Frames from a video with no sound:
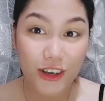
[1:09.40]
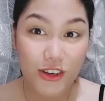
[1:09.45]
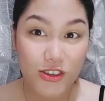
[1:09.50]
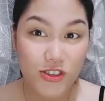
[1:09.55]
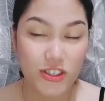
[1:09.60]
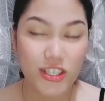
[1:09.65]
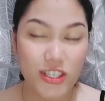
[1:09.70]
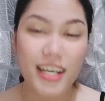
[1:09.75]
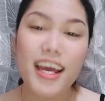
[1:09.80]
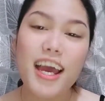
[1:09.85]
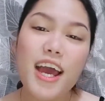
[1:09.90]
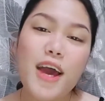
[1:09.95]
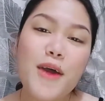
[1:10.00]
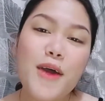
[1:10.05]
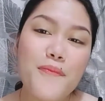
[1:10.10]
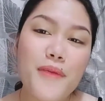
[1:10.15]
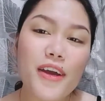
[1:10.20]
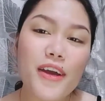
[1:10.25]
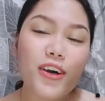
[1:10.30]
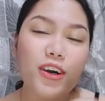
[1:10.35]
ako sure.
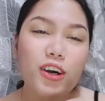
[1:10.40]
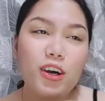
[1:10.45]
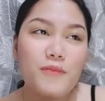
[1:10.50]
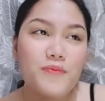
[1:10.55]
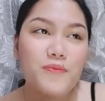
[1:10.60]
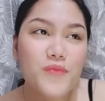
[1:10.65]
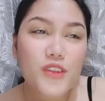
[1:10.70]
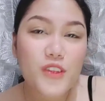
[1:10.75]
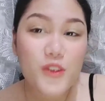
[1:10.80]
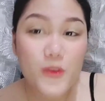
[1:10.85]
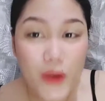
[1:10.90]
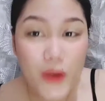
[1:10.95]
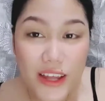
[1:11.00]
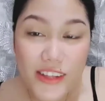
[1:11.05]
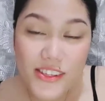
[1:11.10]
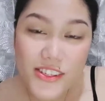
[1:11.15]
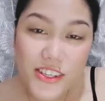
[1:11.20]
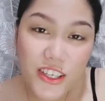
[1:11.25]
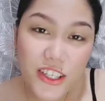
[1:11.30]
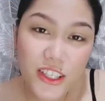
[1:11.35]
Pero, to
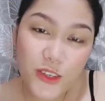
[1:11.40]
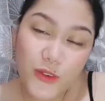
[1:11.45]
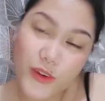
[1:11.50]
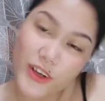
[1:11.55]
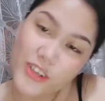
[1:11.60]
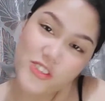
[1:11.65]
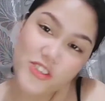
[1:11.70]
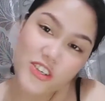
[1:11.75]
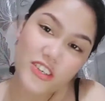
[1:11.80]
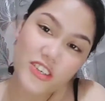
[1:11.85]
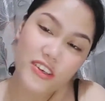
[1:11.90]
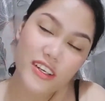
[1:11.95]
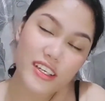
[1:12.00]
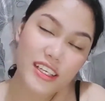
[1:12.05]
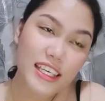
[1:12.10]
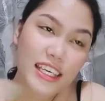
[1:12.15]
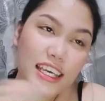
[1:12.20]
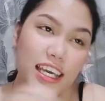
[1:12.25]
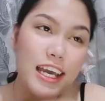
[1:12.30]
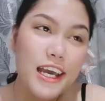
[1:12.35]
answer your question,
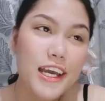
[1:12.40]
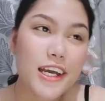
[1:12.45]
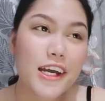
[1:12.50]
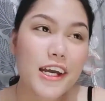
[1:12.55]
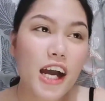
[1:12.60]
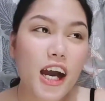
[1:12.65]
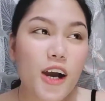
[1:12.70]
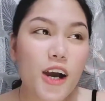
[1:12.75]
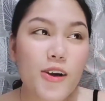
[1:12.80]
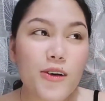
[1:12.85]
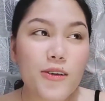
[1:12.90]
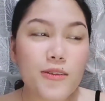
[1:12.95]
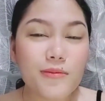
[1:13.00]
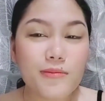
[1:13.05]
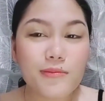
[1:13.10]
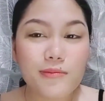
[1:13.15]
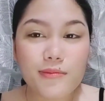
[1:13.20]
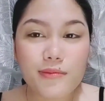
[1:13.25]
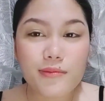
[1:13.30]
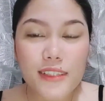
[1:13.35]
honey,
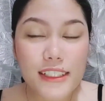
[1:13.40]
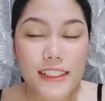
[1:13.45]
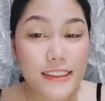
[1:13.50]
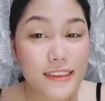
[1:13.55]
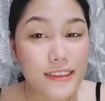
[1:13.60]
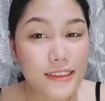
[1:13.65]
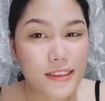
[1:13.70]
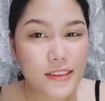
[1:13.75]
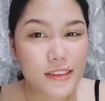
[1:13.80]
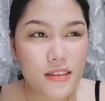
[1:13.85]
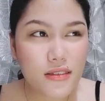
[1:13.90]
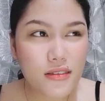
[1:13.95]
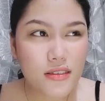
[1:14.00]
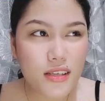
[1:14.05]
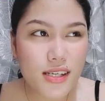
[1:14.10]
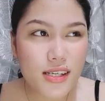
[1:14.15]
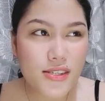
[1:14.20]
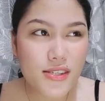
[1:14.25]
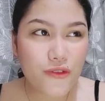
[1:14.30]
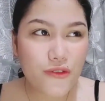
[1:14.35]
um,
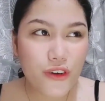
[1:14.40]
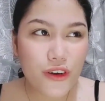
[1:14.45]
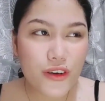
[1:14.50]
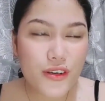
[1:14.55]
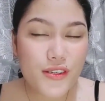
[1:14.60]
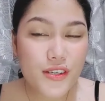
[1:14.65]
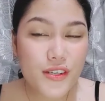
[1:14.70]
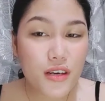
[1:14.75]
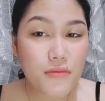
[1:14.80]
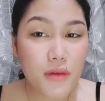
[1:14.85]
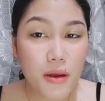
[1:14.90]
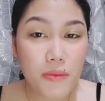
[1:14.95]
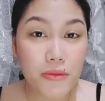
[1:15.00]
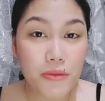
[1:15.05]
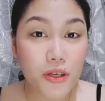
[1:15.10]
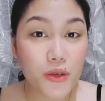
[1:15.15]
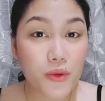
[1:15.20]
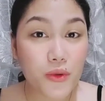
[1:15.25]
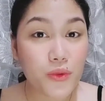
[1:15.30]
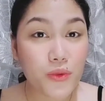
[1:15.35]
As far as I
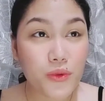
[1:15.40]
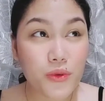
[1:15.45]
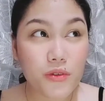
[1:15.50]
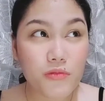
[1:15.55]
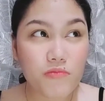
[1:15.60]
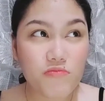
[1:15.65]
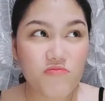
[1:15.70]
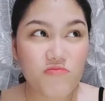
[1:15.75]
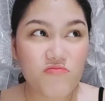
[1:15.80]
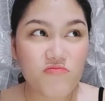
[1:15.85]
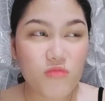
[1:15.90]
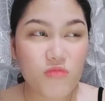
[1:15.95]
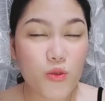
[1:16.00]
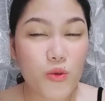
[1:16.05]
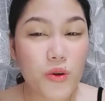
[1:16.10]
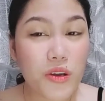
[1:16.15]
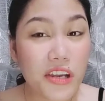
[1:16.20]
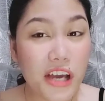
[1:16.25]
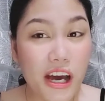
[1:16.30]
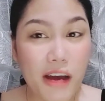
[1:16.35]
remember,
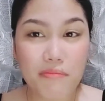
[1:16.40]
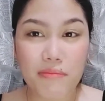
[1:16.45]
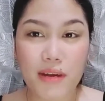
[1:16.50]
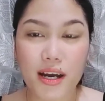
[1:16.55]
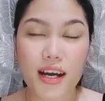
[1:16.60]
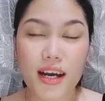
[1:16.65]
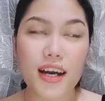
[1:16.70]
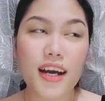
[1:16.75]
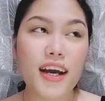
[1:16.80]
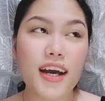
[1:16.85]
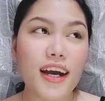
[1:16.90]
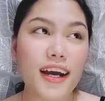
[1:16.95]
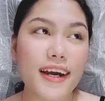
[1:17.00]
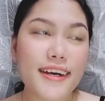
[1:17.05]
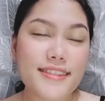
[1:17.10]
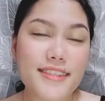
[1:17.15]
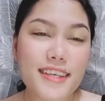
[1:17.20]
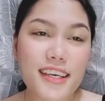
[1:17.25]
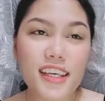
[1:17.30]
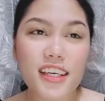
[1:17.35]
wala pa.
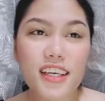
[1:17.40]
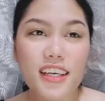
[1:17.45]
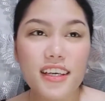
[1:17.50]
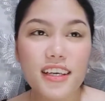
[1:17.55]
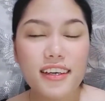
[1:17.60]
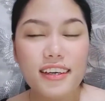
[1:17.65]
Kasi,